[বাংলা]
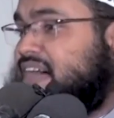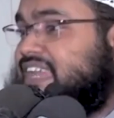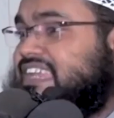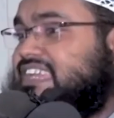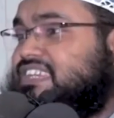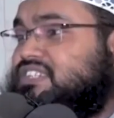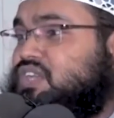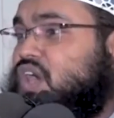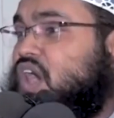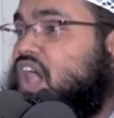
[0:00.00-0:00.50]

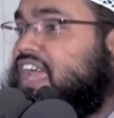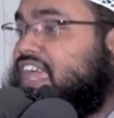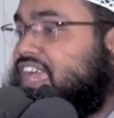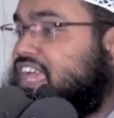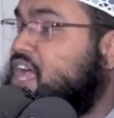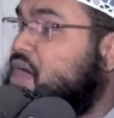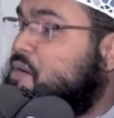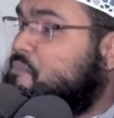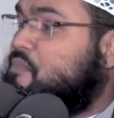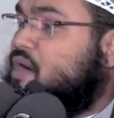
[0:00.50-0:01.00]
মালিক নয়
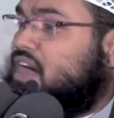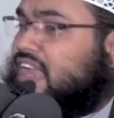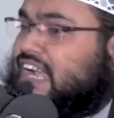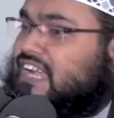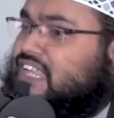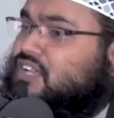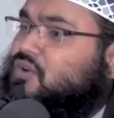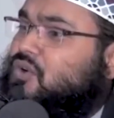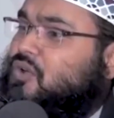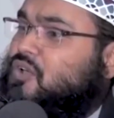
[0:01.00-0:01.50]

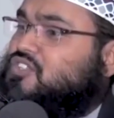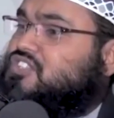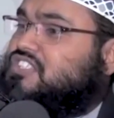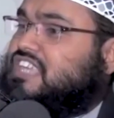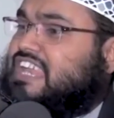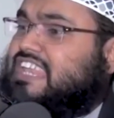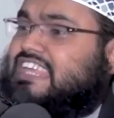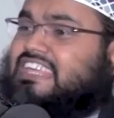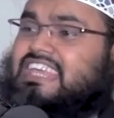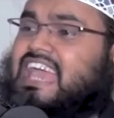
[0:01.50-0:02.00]
বনানি
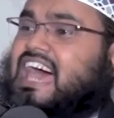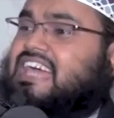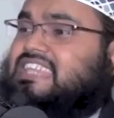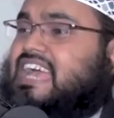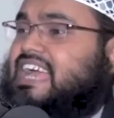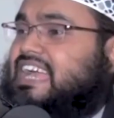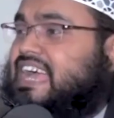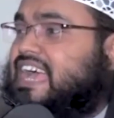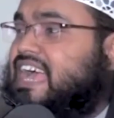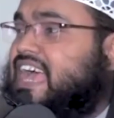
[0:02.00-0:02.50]
গোরস্থানে গিয়া
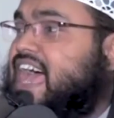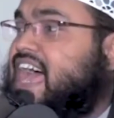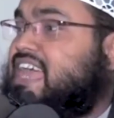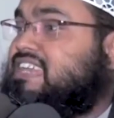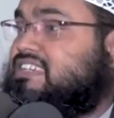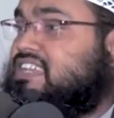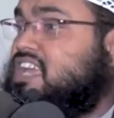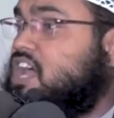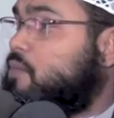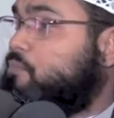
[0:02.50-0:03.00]
দেখেন
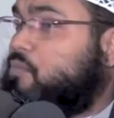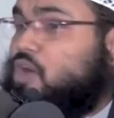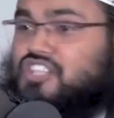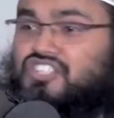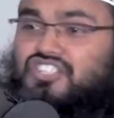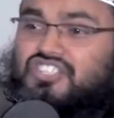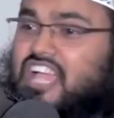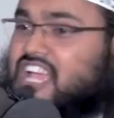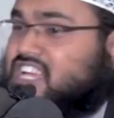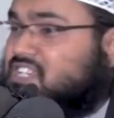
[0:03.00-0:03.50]

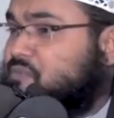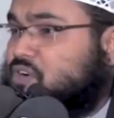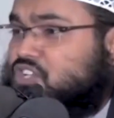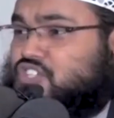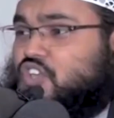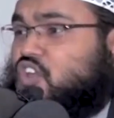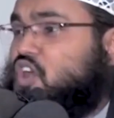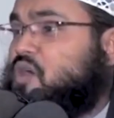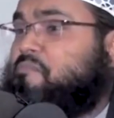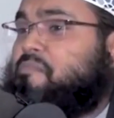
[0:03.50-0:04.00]
পঞ্চাশ
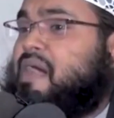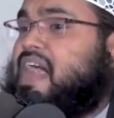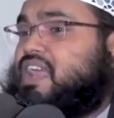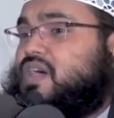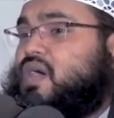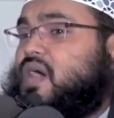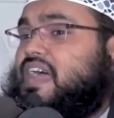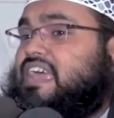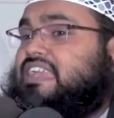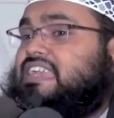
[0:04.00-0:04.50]
বছর পার
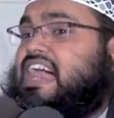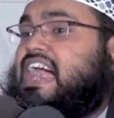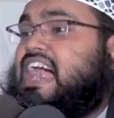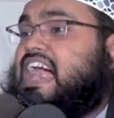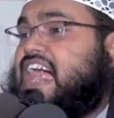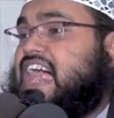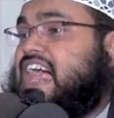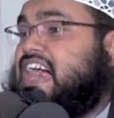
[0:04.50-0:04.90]
হয় না